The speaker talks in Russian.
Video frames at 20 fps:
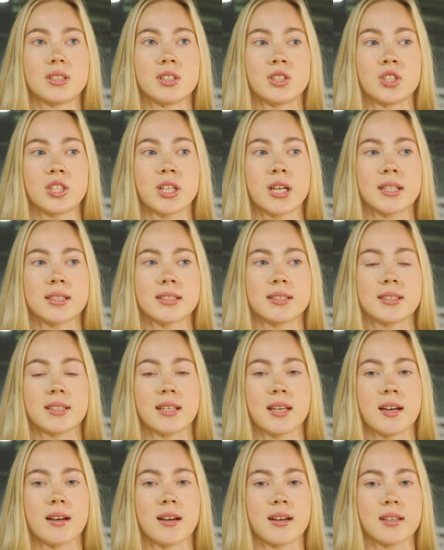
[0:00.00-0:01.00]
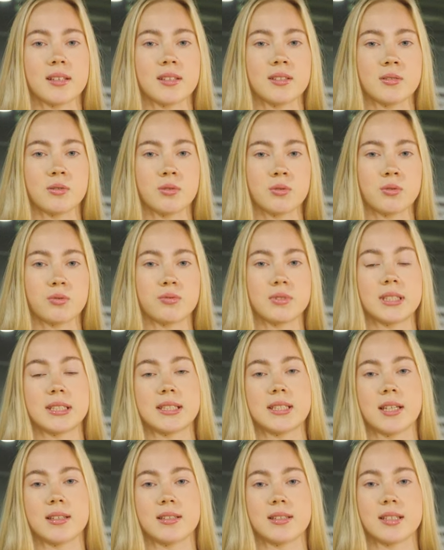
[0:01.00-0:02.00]
Сейчас я иду в
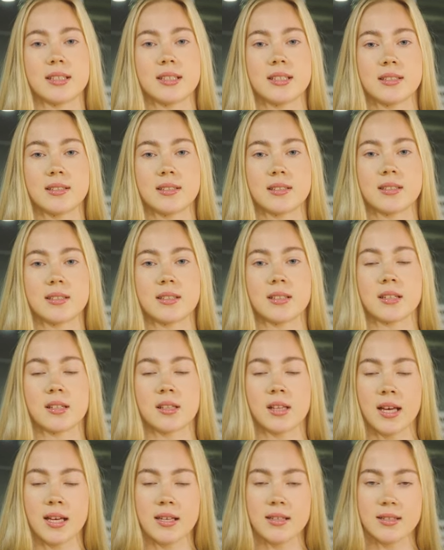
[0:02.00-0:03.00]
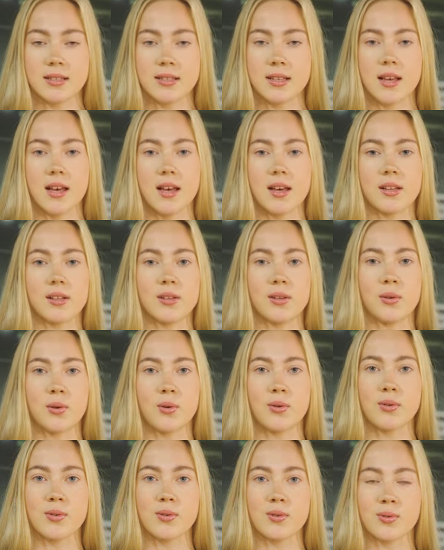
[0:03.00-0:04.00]
10-11 класс,
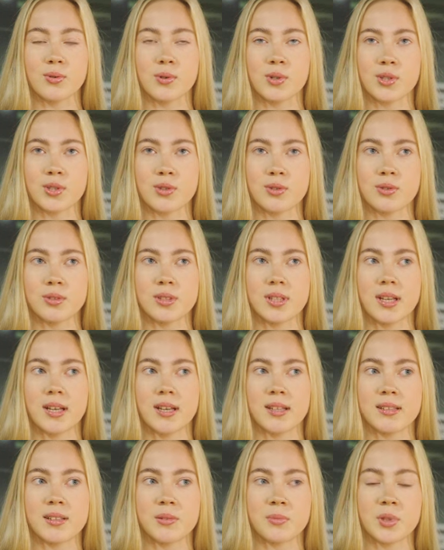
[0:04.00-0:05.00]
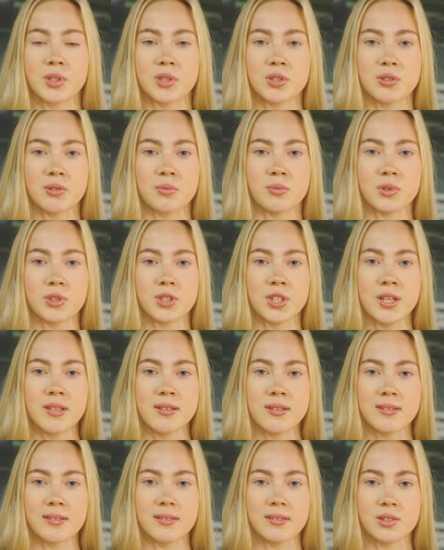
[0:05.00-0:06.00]
но ухожу на домашнее
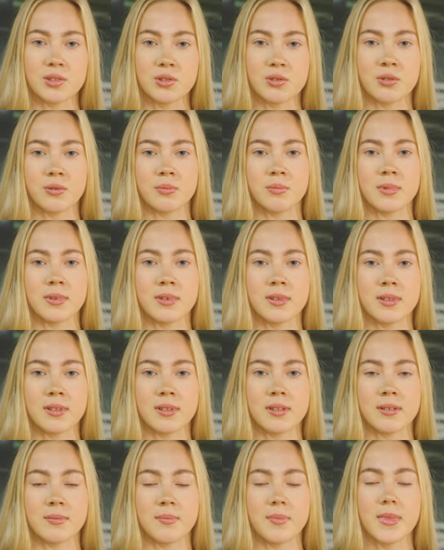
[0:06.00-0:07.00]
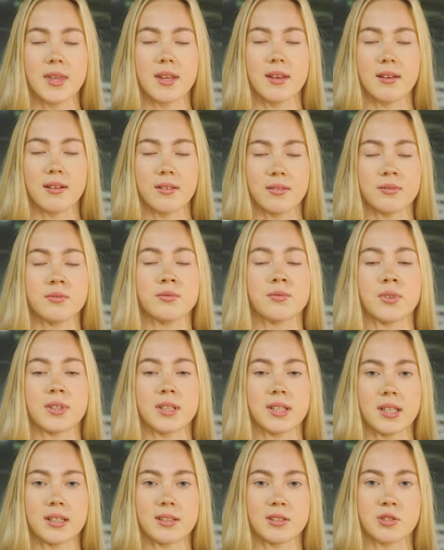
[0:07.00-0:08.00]
обучение, чтобы ну, в
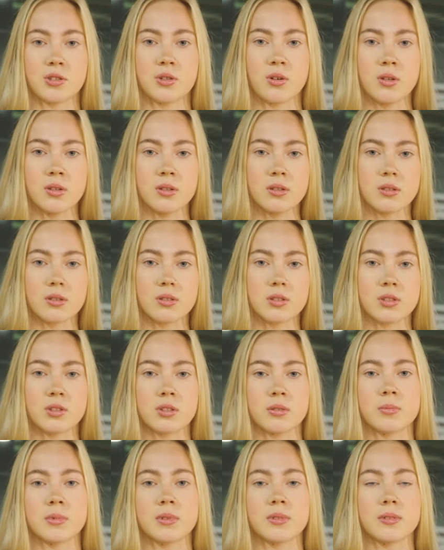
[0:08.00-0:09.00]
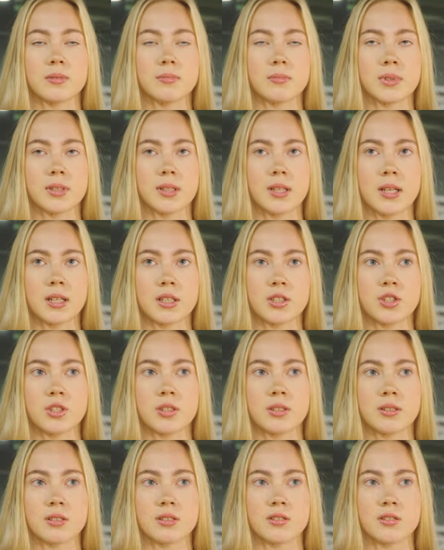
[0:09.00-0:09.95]
онлайн-школу, чтобы было легче